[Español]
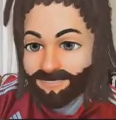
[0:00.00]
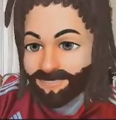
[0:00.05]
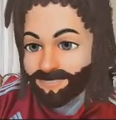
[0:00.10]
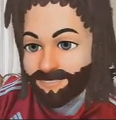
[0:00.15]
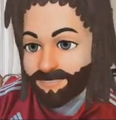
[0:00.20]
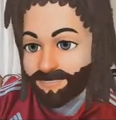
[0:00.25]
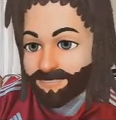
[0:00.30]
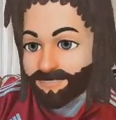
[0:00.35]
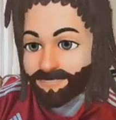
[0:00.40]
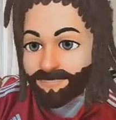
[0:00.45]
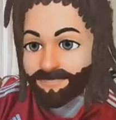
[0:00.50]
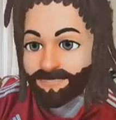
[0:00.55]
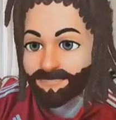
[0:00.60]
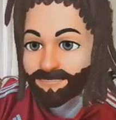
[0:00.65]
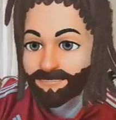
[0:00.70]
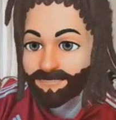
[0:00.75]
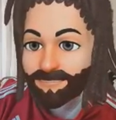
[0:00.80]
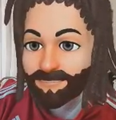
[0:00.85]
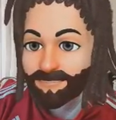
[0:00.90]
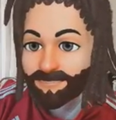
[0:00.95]
pues, andanada,
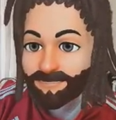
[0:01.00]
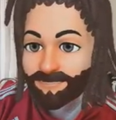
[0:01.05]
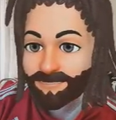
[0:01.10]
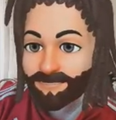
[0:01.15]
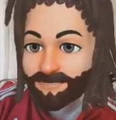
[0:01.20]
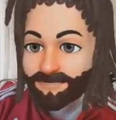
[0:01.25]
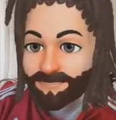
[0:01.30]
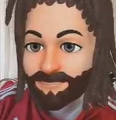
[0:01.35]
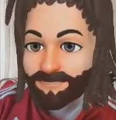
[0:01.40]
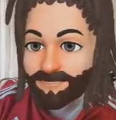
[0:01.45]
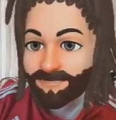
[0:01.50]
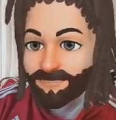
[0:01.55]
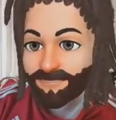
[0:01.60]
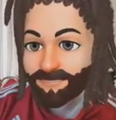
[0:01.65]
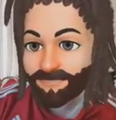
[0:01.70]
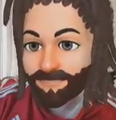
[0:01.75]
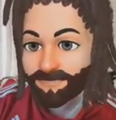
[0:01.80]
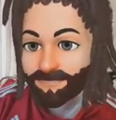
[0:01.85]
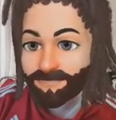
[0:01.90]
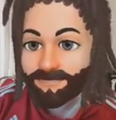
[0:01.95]
¿no? Formidable de
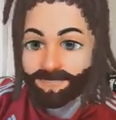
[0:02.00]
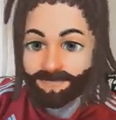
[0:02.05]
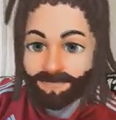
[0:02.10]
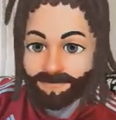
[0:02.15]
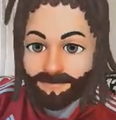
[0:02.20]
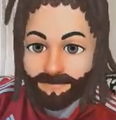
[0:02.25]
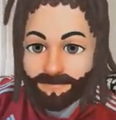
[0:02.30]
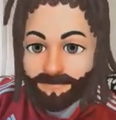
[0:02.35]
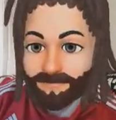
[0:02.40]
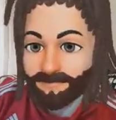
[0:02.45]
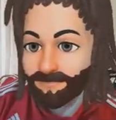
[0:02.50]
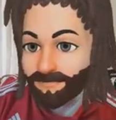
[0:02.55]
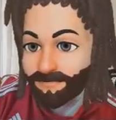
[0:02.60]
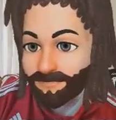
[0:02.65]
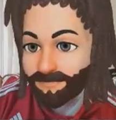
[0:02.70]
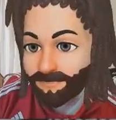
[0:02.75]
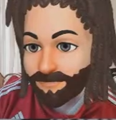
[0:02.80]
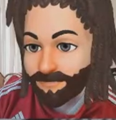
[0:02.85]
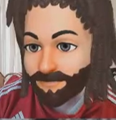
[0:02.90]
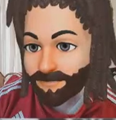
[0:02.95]
momento este
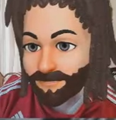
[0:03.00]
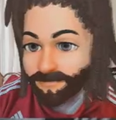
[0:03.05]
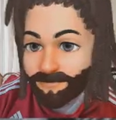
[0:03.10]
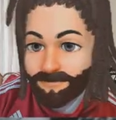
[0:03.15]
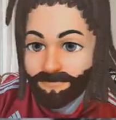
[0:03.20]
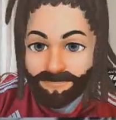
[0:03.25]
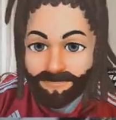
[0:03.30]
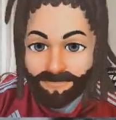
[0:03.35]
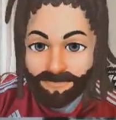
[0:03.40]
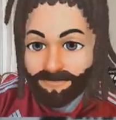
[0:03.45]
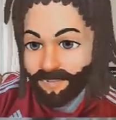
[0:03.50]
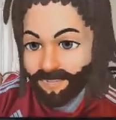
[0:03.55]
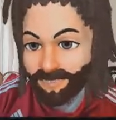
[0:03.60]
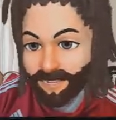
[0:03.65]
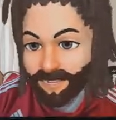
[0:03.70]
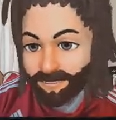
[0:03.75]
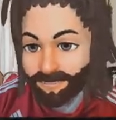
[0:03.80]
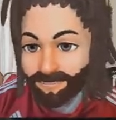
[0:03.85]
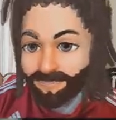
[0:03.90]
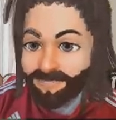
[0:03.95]
Brandon
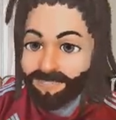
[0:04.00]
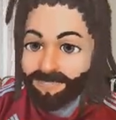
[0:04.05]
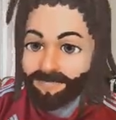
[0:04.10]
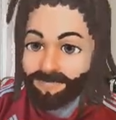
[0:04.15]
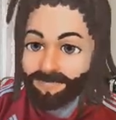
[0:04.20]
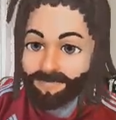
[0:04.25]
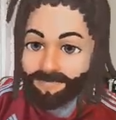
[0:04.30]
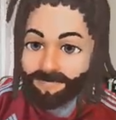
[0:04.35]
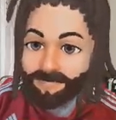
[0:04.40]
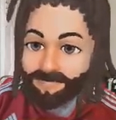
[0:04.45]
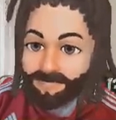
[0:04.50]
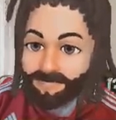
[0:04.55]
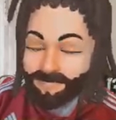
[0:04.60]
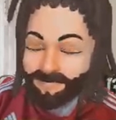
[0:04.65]
Mosqueda, pero